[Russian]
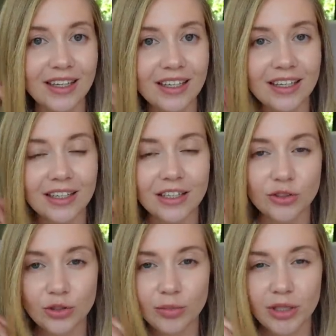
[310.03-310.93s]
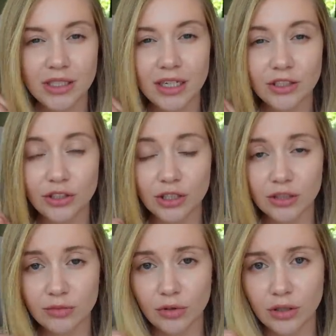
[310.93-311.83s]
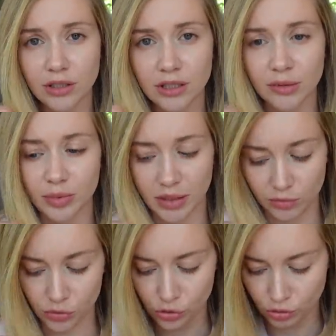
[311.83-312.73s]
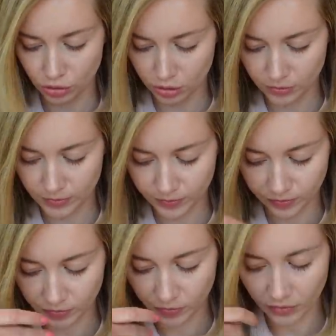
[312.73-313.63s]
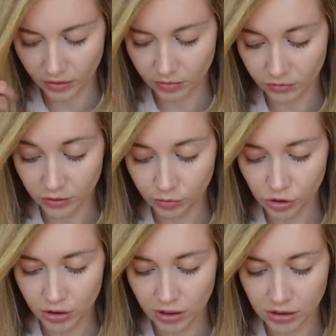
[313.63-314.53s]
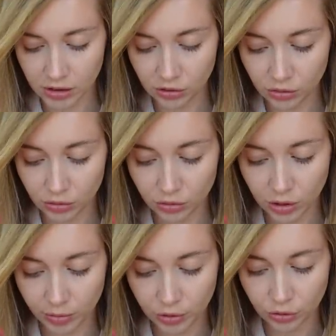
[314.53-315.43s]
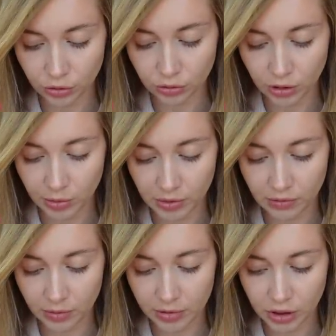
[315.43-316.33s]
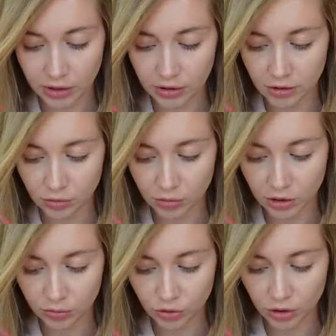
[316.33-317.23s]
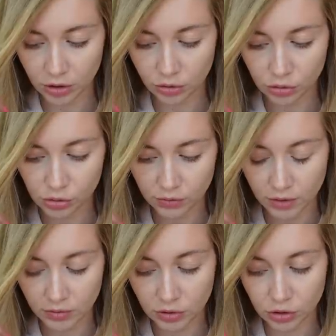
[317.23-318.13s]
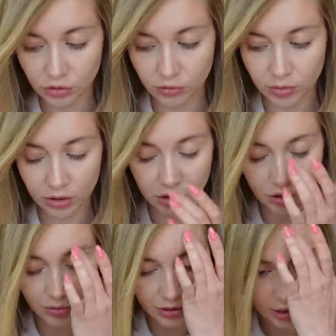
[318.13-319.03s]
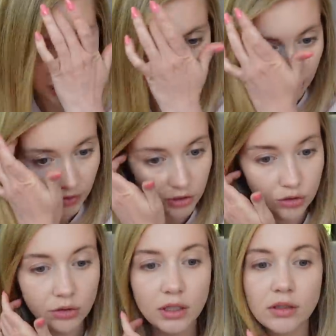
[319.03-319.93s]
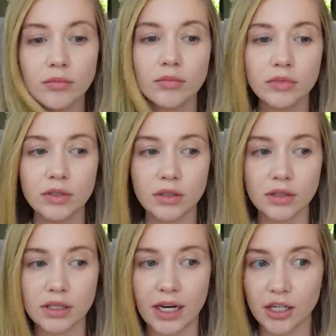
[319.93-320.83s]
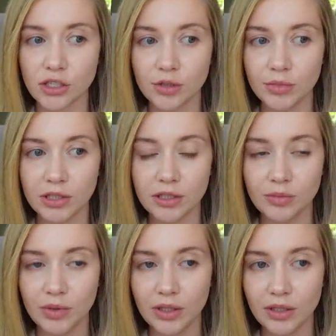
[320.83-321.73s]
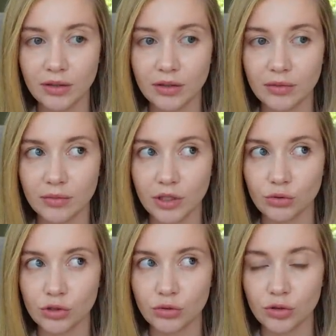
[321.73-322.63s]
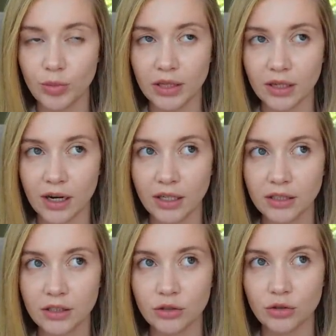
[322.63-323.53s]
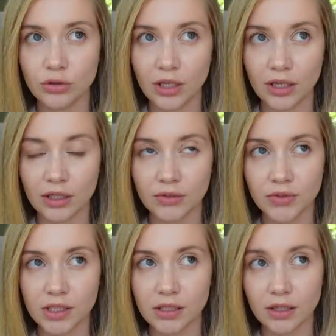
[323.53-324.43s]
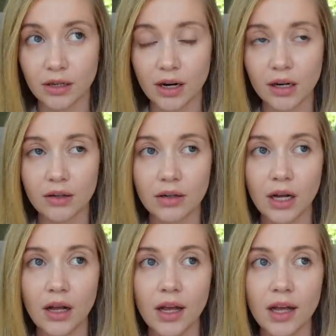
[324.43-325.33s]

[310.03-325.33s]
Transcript: И не хочу обрезать сейчас волосы, потому что, возможно, я сделаю какую-то прическу на первое причастие, но меня смущает то, что в 9 часов мы должны быть в костеле э, с наряженными детьми, мне нужно успеть накраситься, еще доехать в центр Кракова,